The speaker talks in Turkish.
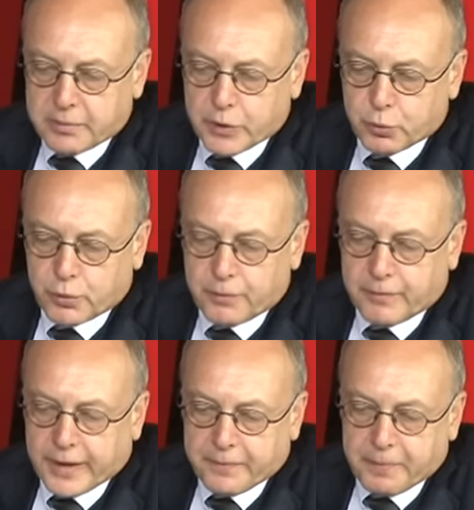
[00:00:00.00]
bir
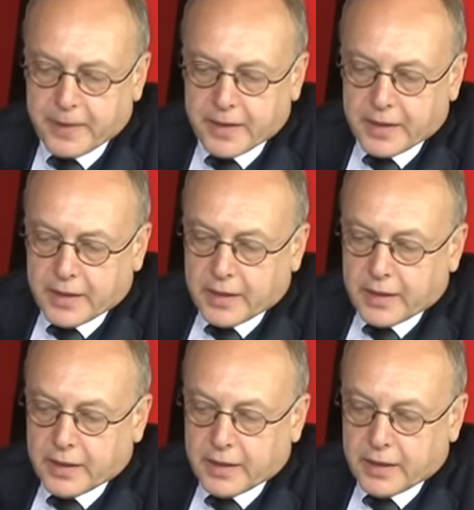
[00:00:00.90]
durum var.
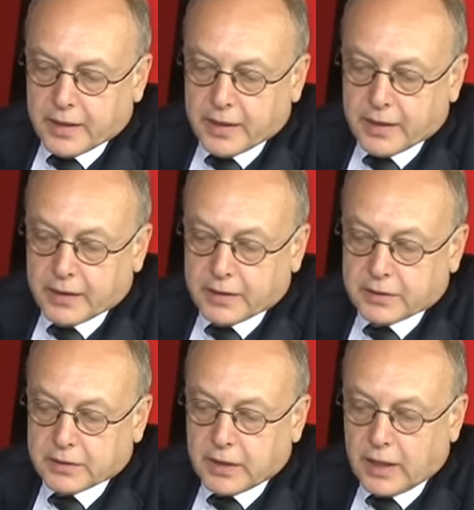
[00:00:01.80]
Ee,
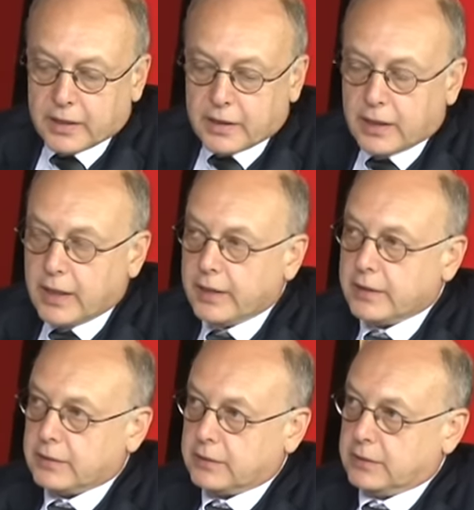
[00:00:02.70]
Tarık
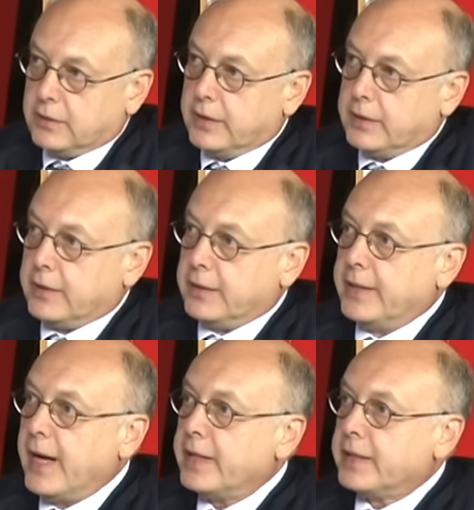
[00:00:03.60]
Akan'ı
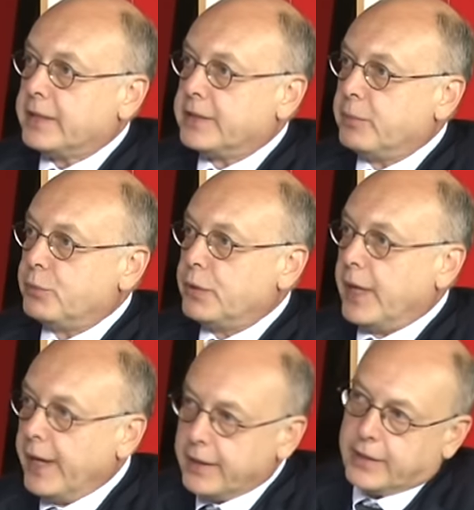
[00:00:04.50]
neredeyse bütün
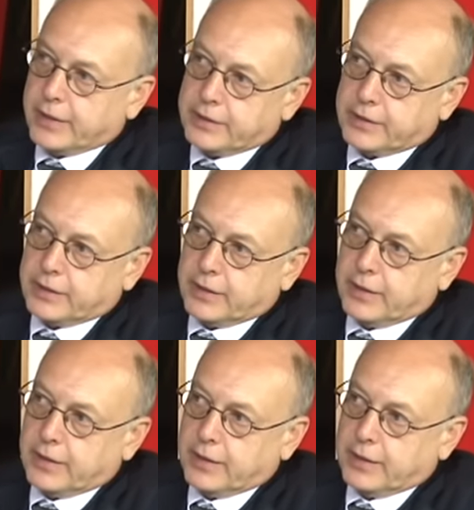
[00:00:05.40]
herkes
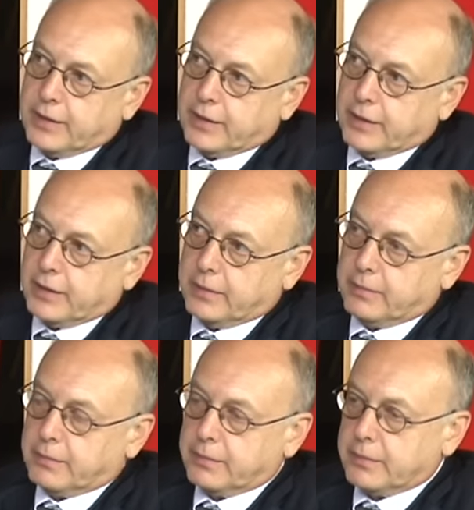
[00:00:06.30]
e,
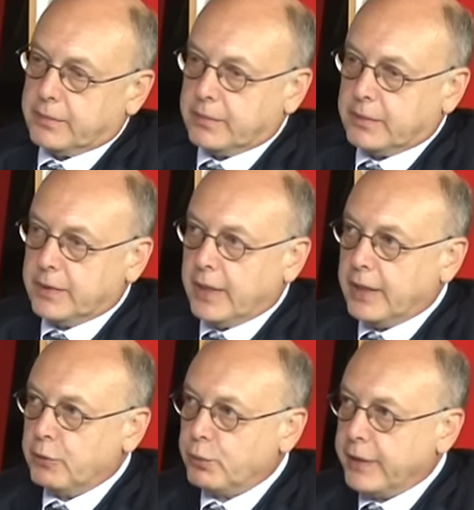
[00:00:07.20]

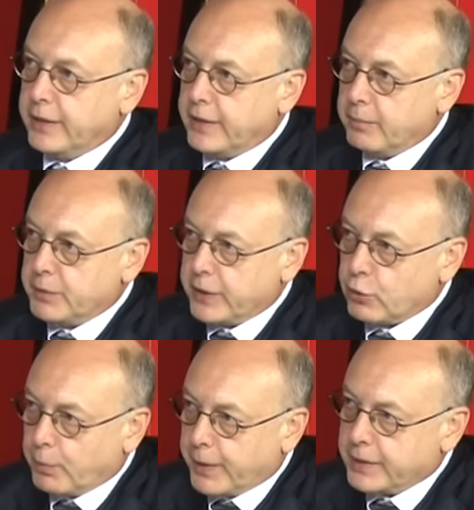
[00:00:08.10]
yani yüreğinden bir şey
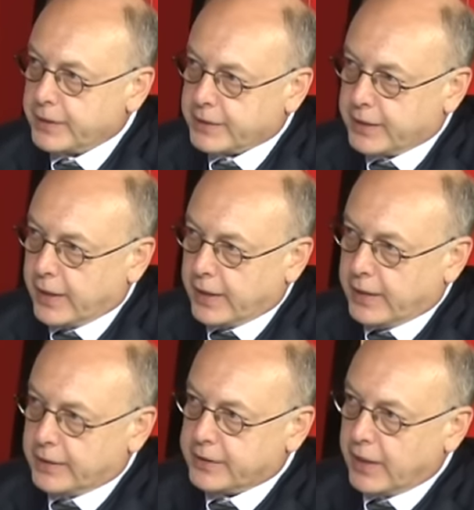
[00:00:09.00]
koparcasına
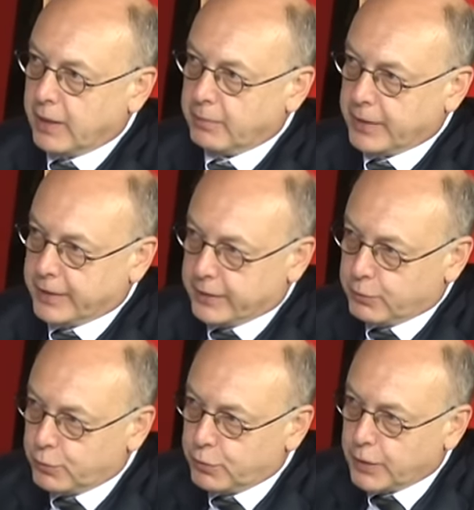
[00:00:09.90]
selamladı,
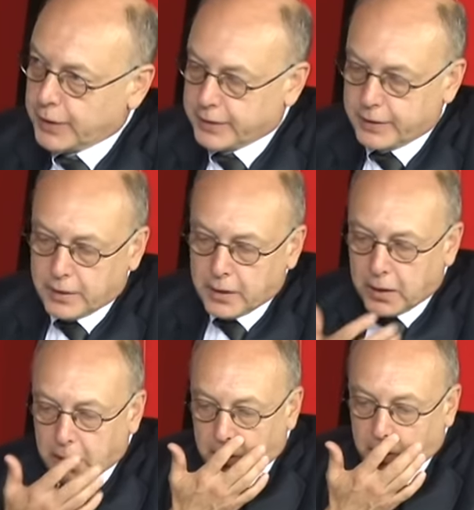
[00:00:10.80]
uğurladı.
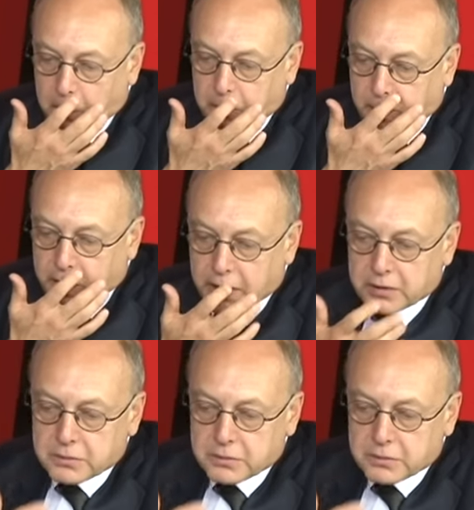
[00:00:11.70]
Fakat